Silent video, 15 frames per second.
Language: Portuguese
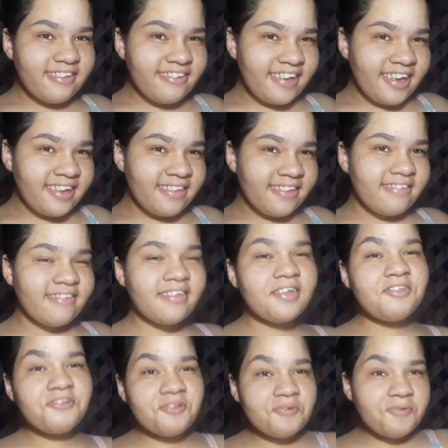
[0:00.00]
gente,
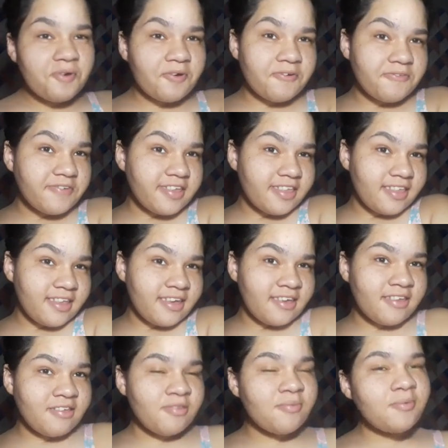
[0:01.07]
tudo bom com
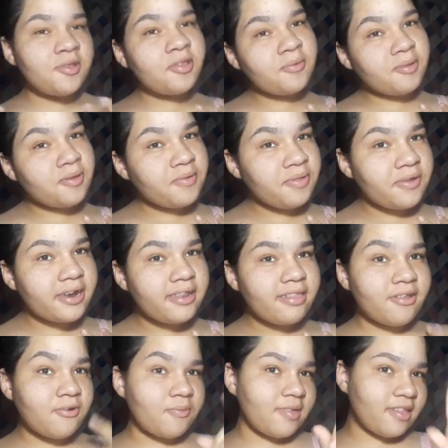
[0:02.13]
vocês? Meu nome é André,
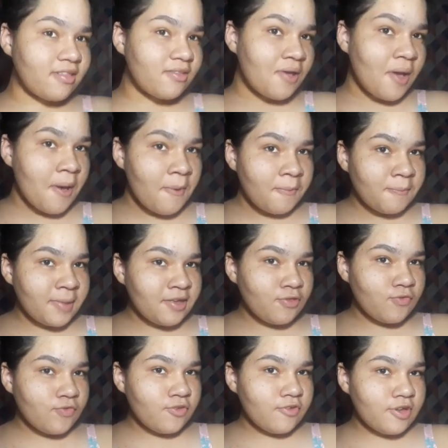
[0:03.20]
está começando mais
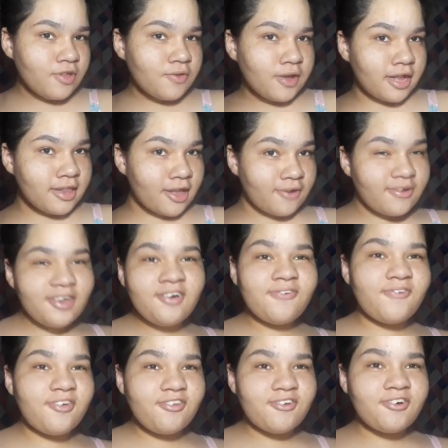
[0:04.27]
um vídeo aqui no canal. E o
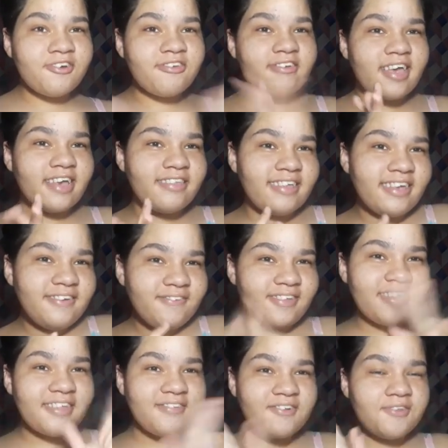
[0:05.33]
vídeo de hoje é esse aqui que
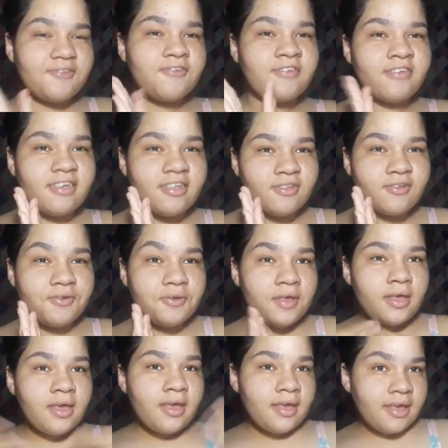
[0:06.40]
vocês viram no título
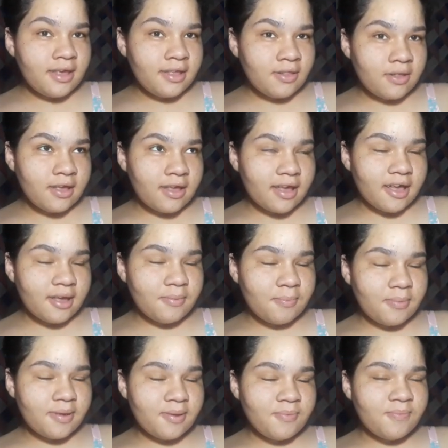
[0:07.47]
e na
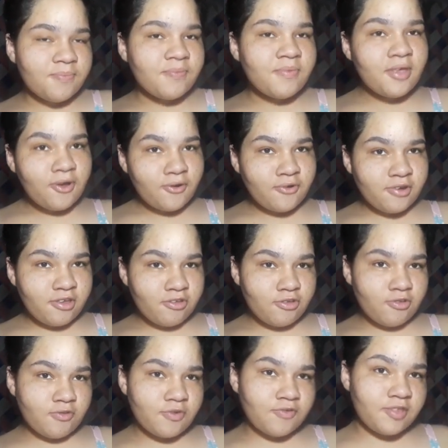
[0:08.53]
capa. Hoje a
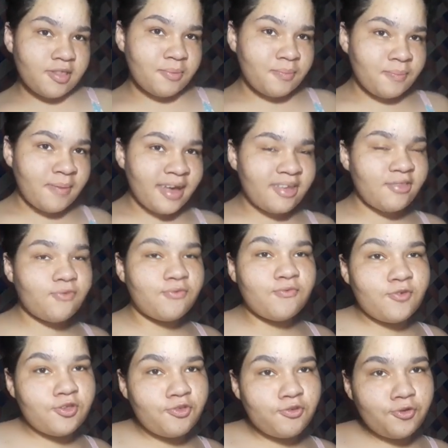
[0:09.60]
gente vai fazer mais um
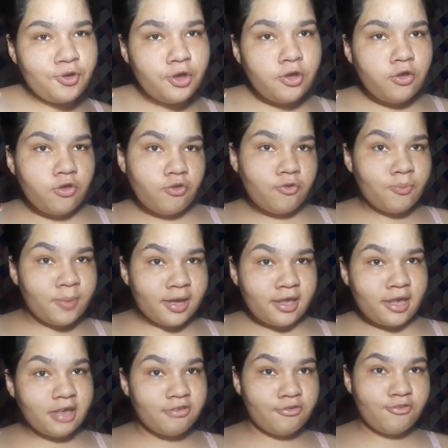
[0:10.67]
vídeo de
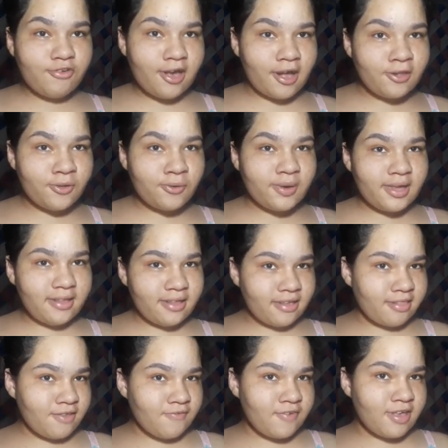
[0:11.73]
maquiagem de Halloween.
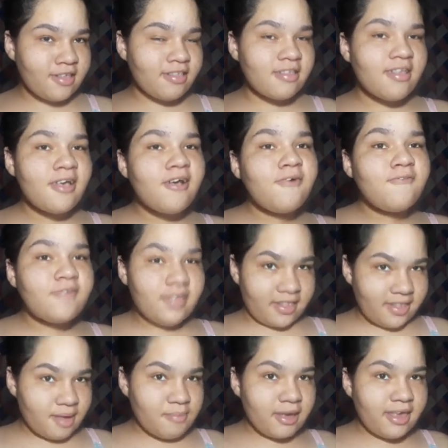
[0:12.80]
Dessa vez vai
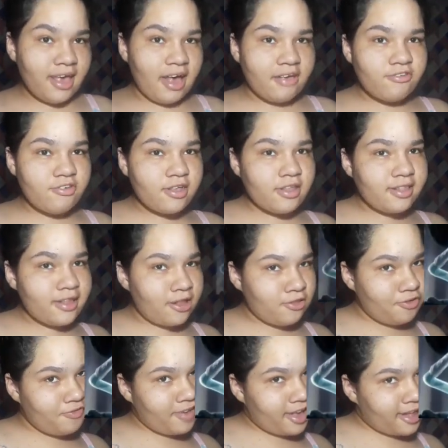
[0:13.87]
ser a maquiagem da
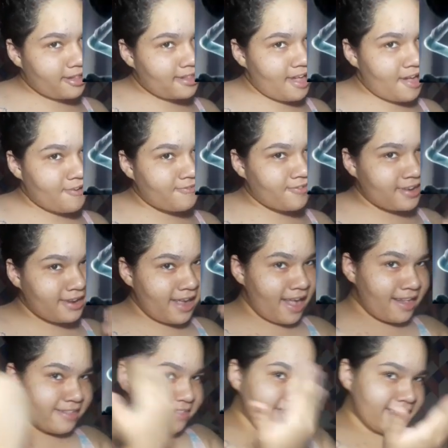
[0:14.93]
noiva cadáver.
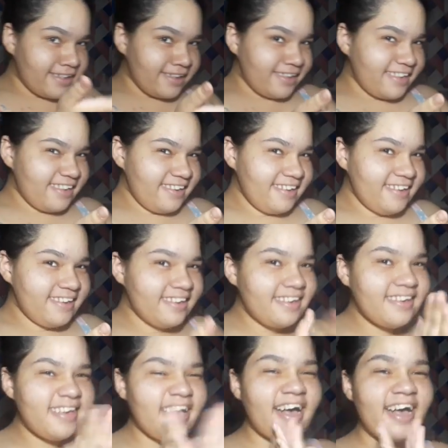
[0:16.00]
Esta
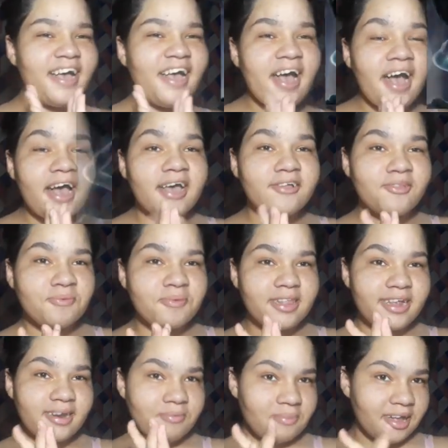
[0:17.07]
daqui! Eu tô muito
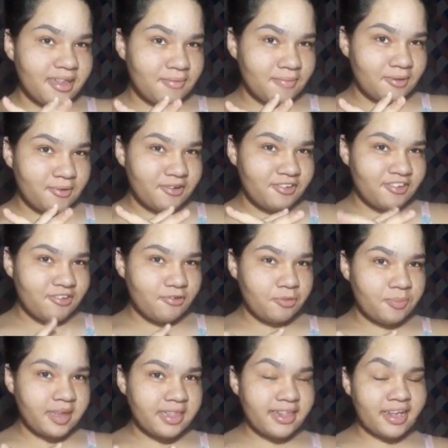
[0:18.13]
animada pra quando a gente
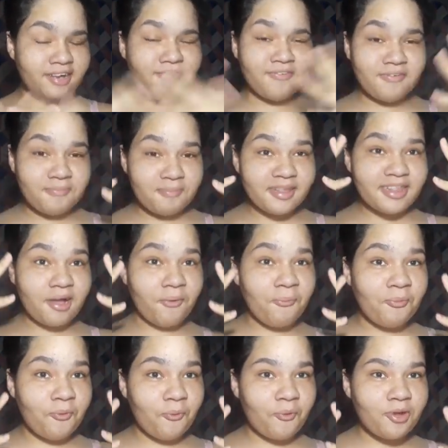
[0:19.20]
começar, eu vou pintar o
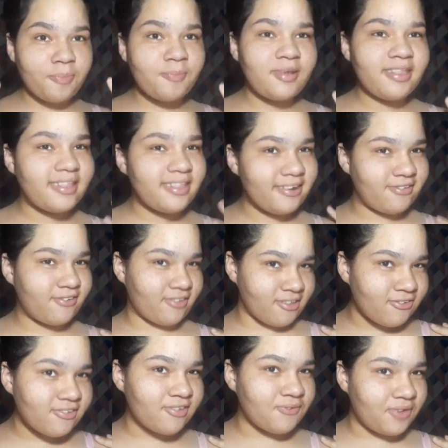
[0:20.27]
meu corpo inteiro. Você tem
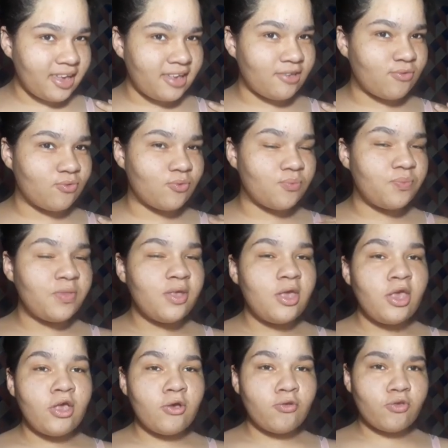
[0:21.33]
noção que é isso?
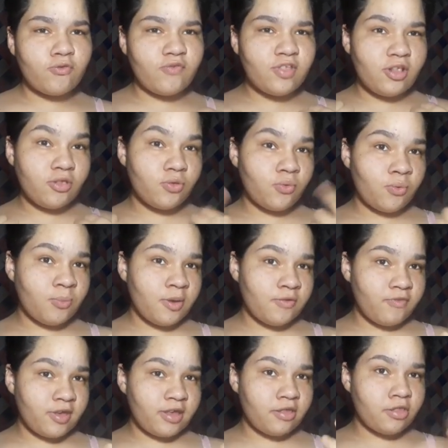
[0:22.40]
Eu só fiz isso uma
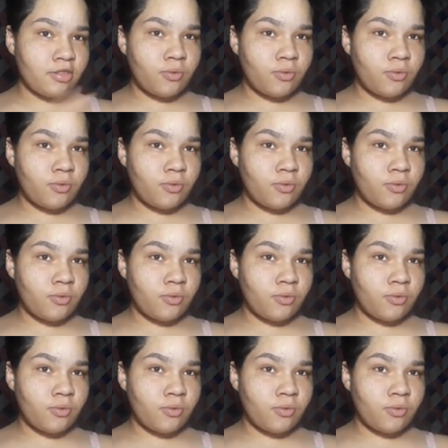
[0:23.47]
vez.